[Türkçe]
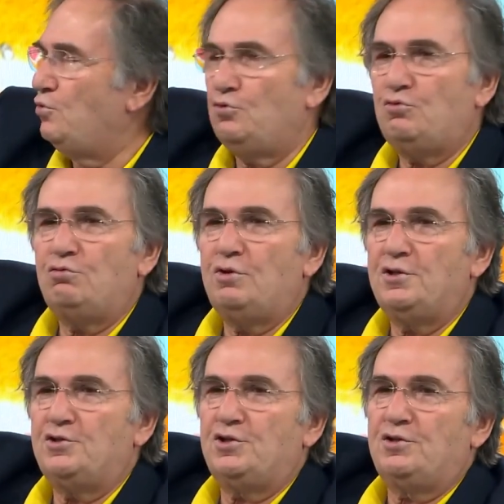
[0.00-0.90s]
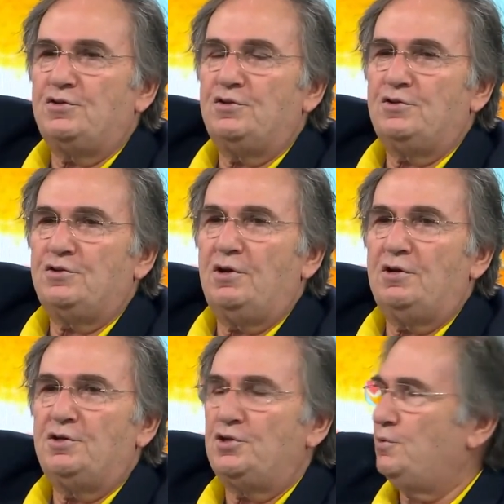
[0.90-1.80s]
Bunu kullanacaksınız
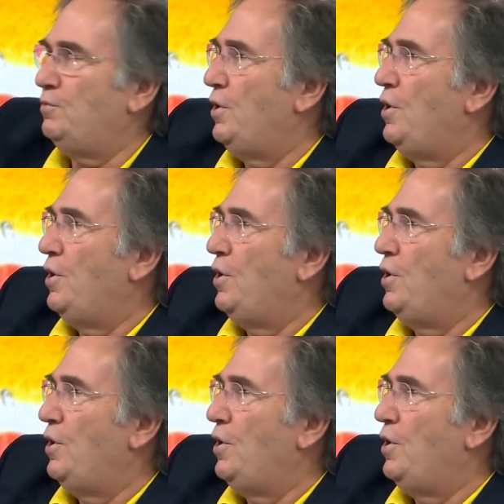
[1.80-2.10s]
kardeşim.